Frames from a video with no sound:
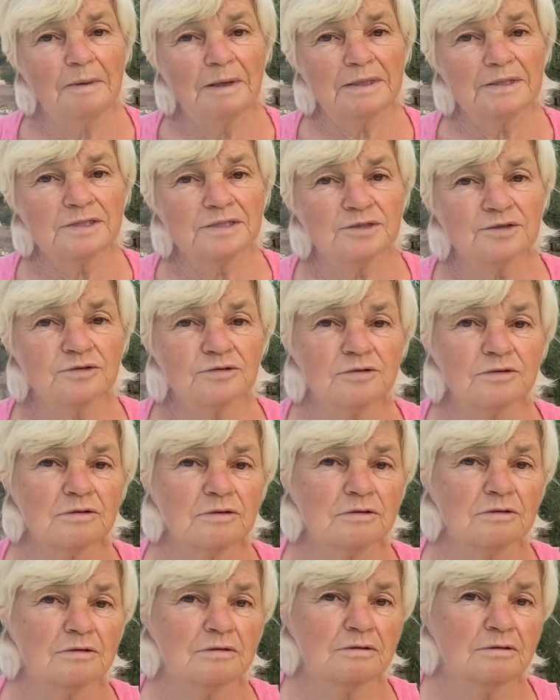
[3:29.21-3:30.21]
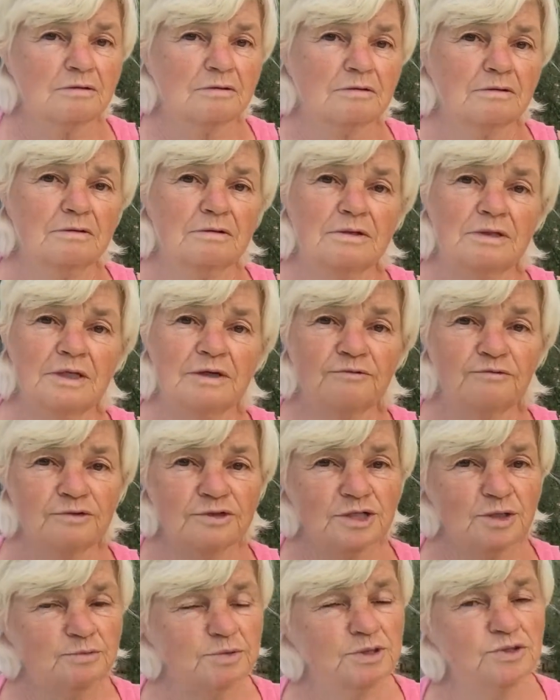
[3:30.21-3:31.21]
Parce que il y a
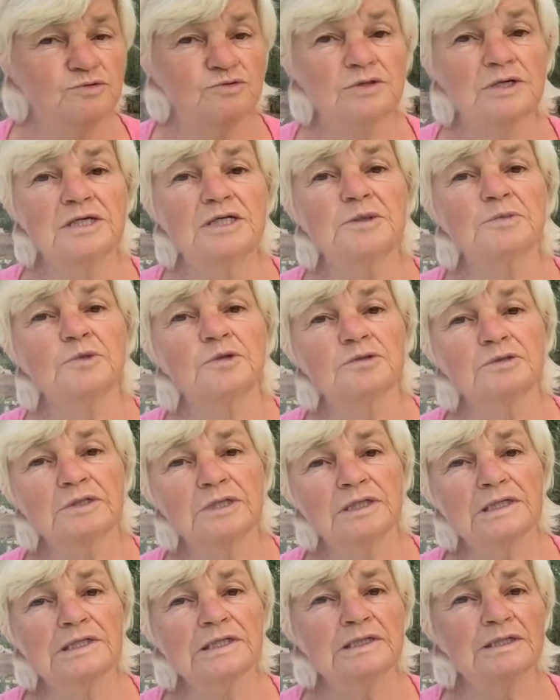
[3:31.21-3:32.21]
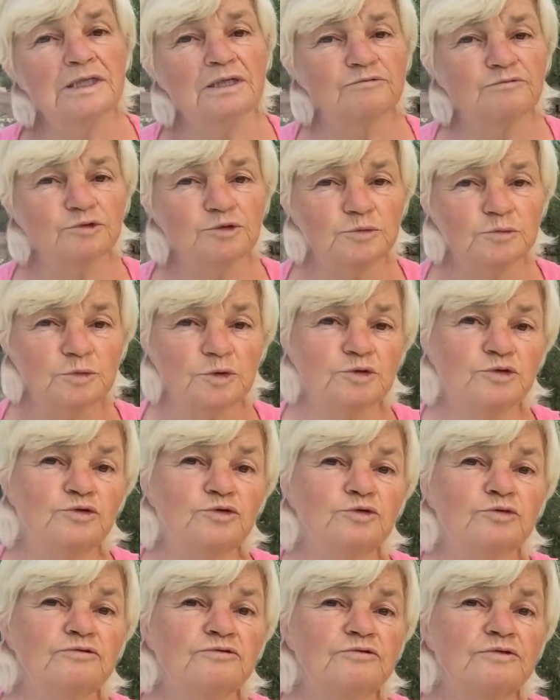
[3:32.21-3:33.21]
vos habitudes alimentaires, il y a votre
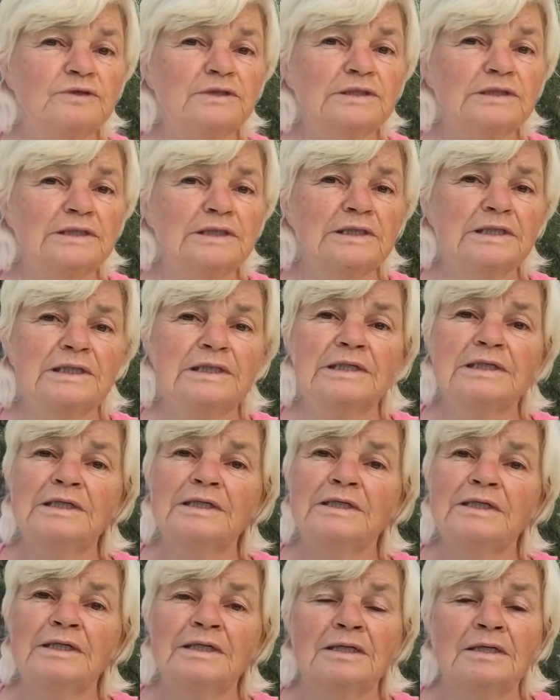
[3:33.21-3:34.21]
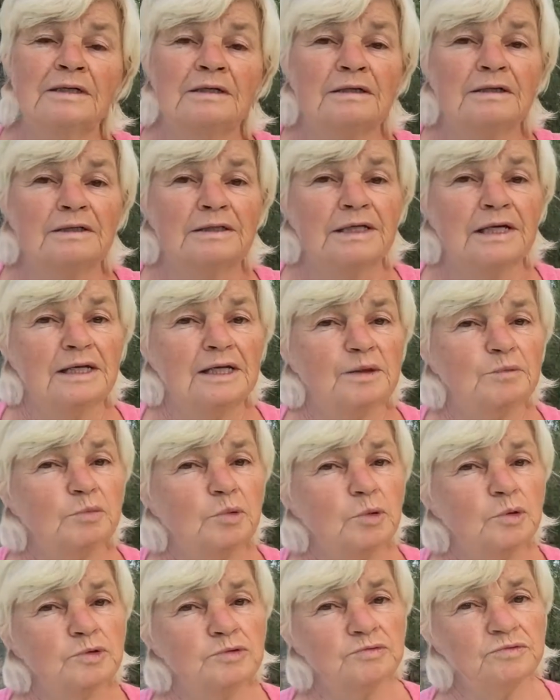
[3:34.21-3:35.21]
mode de vie, il y a les
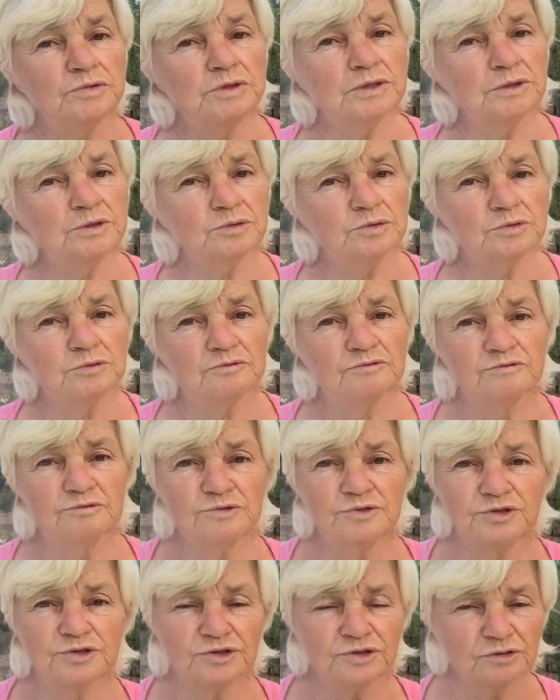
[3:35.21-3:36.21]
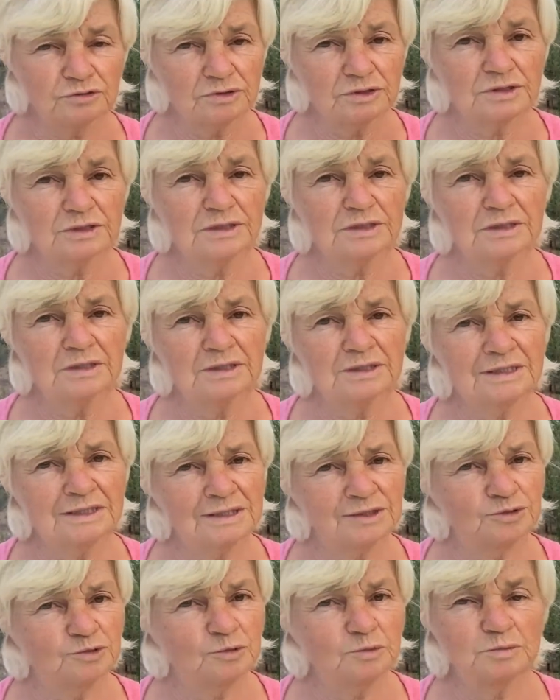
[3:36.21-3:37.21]
produits que vous sentez
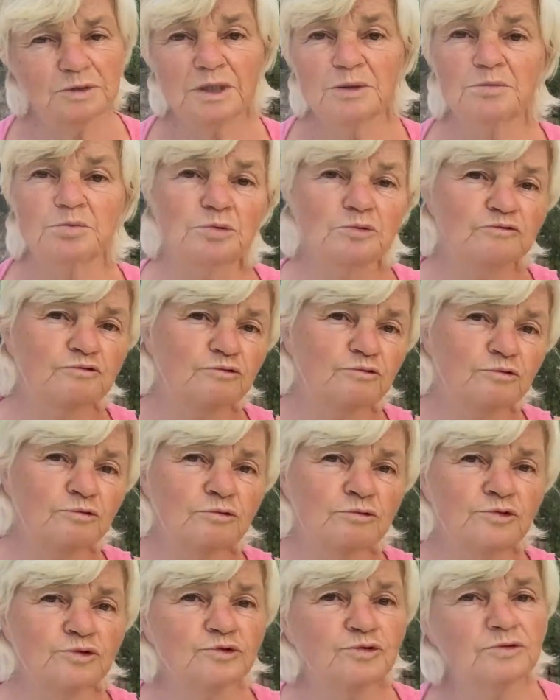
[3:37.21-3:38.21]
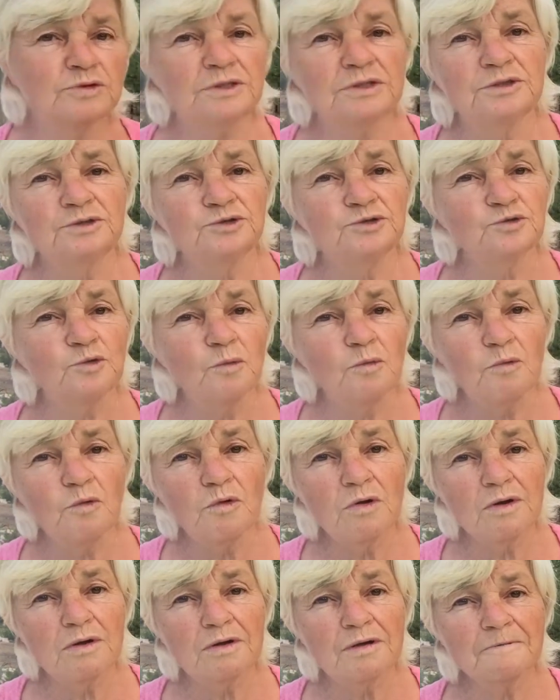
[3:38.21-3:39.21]
qui sont bien pour vous, ceux qui le sont
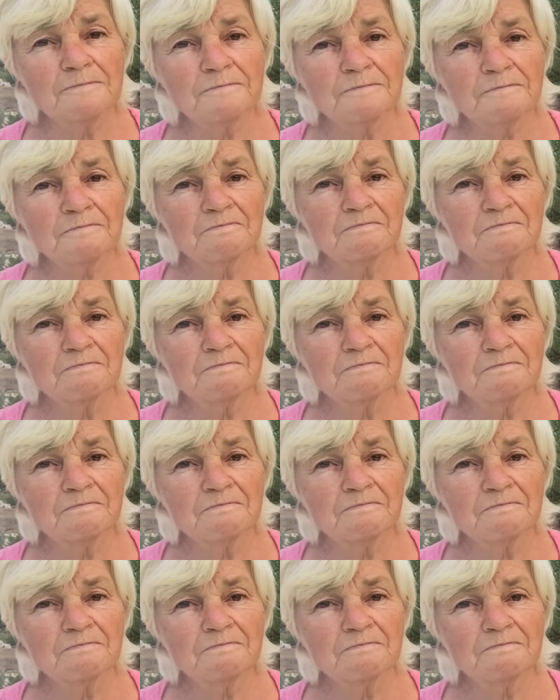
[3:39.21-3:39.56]
moins.